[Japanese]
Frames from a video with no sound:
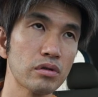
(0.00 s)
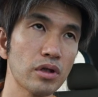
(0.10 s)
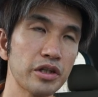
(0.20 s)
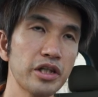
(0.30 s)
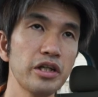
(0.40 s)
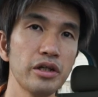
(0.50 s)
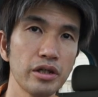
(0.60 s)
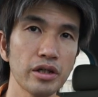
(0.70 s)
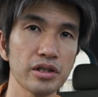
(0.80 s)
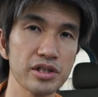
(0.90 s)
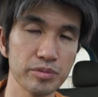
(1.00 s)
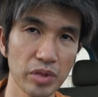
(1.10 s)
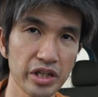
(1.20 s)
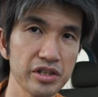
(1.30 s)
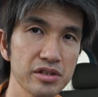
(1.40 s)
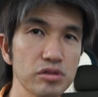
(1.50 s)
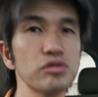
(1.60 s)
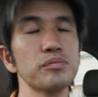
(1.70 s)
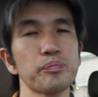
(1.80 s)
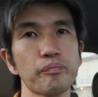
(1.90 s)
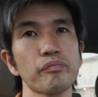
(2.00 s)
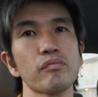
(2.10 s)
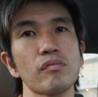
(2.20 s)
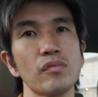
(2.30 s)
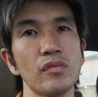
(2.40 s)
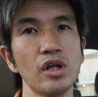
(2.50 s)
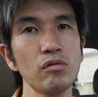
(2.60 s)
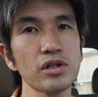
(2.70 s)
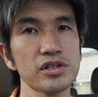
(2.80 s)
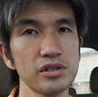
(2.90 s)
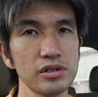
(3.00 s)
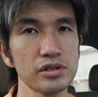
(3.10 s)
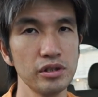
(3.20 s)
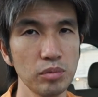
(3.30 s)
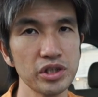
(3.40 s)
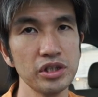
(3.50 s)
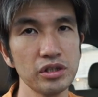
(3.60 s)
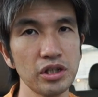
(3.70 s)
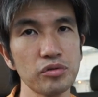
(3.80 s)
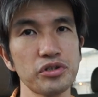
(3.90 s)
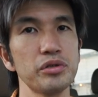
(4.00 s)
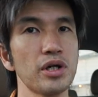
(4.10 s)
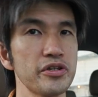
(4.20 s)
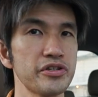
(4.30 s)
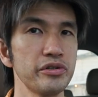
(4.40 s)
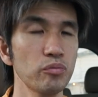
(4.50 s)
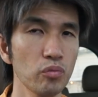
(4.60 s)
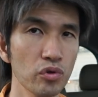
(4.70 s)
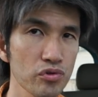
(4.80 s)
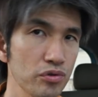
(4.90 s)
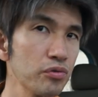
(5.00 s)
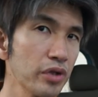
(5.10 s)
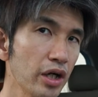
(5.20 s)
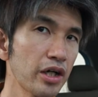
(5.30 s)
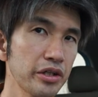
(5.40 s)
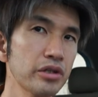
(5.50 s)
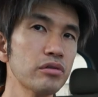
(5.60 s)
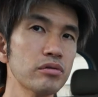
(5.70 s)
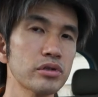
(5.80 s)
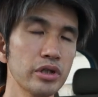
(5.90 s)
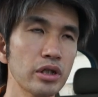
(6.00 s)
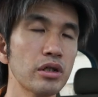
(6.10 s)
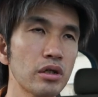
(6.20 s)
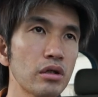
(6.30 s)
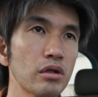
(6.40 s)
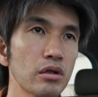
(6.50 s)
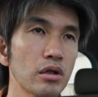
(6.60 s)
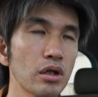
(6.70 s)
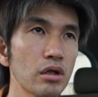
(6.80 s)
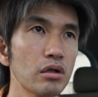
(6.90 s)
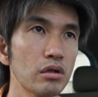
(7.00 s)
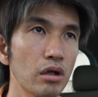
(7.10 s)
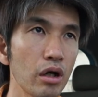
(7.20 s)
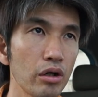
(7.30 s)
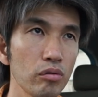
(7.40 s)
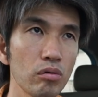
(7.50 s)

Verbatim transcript: 過程が詰まりつつなおかつですね、まあ、全体としての完成度もものすごく高いっていうですねあの、